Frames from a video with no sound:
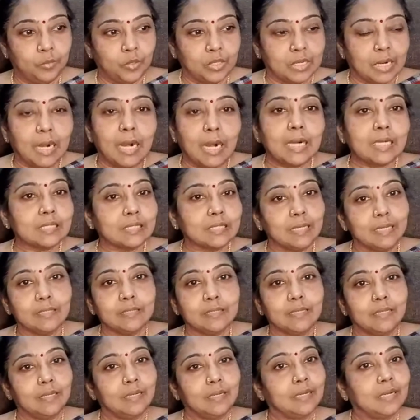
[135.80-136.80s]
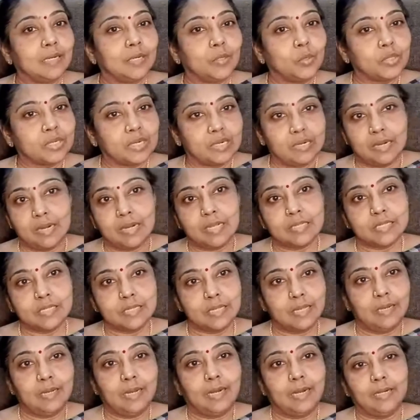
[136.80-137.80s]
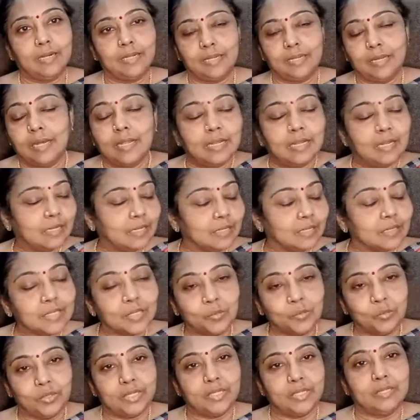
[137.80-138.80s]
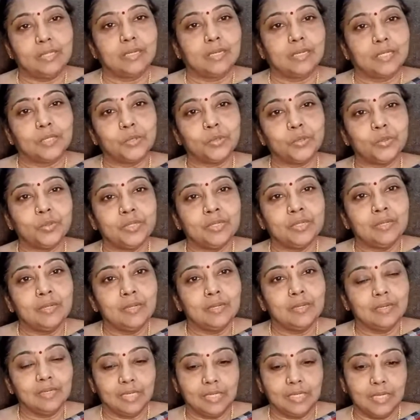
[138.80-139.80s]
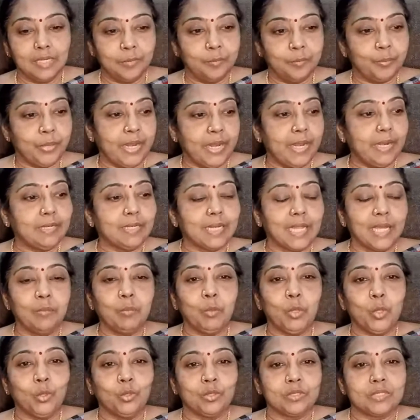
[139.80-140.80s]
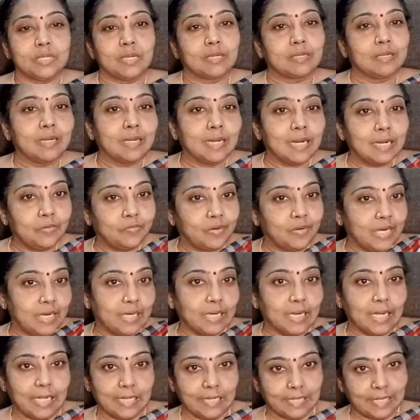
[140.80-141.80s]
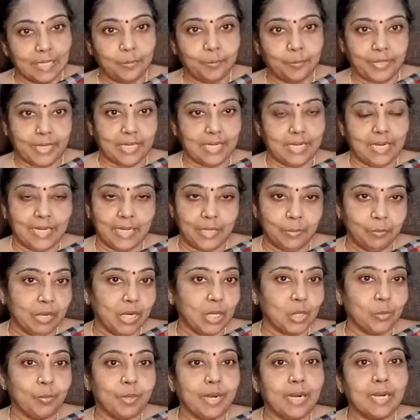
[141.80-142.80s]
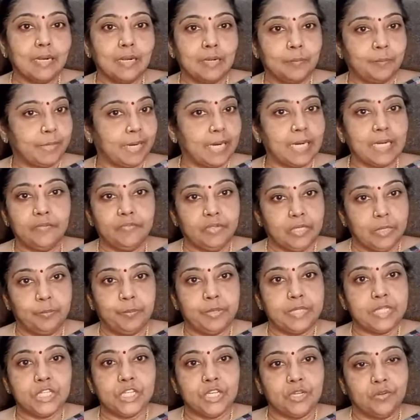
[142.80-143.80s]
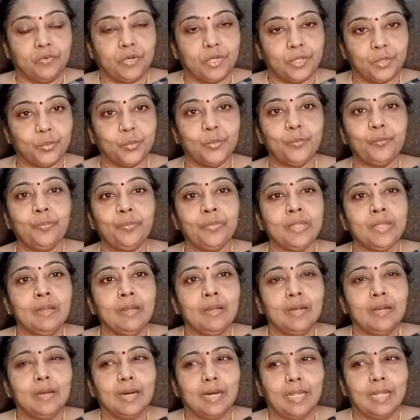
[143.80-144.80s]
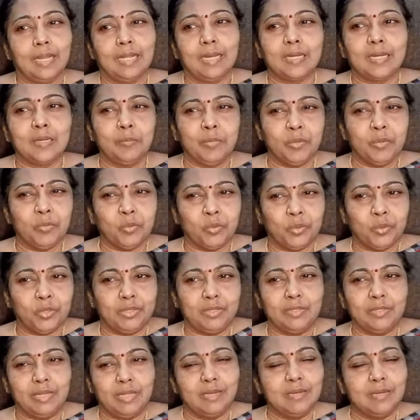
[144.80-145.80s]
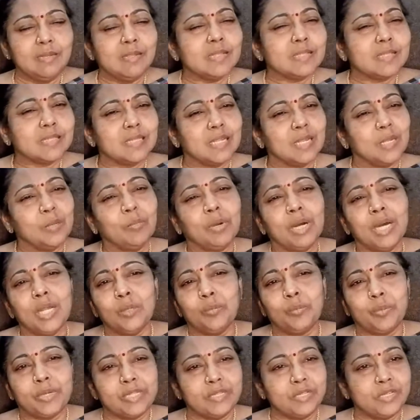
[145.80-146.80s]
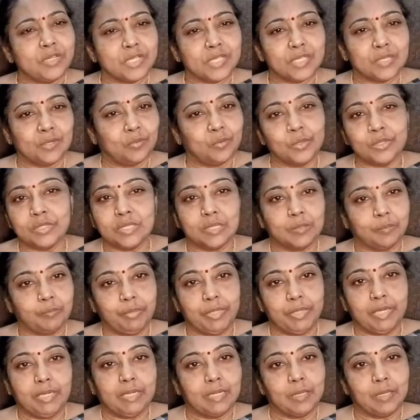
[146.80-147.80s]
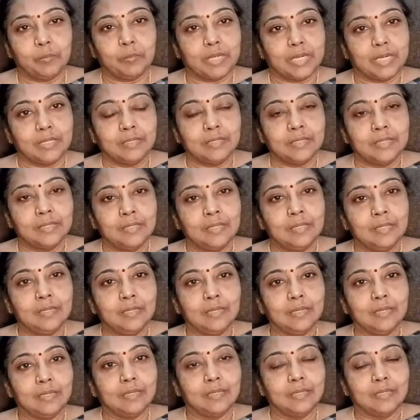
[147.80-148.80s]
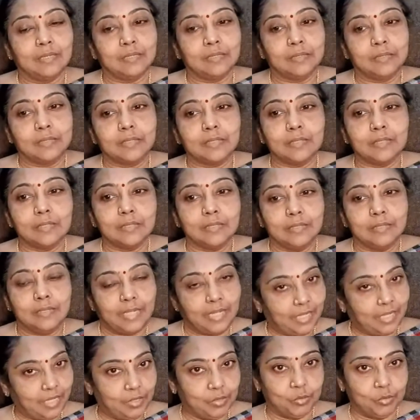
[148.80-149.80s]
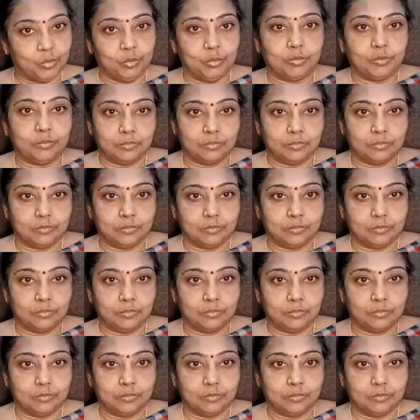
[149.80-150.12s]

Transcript: ఒక ఆకతాయితనంగా ఒక హాస్య లాడి అలాగంతా ఉండేది కాదు ఈ బ్రేక్ టైంలో చక్కగా వాళ్ళ నాన్నగారి పాటలన్నీ మాకు పాడి వినిపించేవారు అలాగే మేము ఎన్ని సినిమాలు పనిచేసామో చెప్పలేనమ్మా ఆ నేను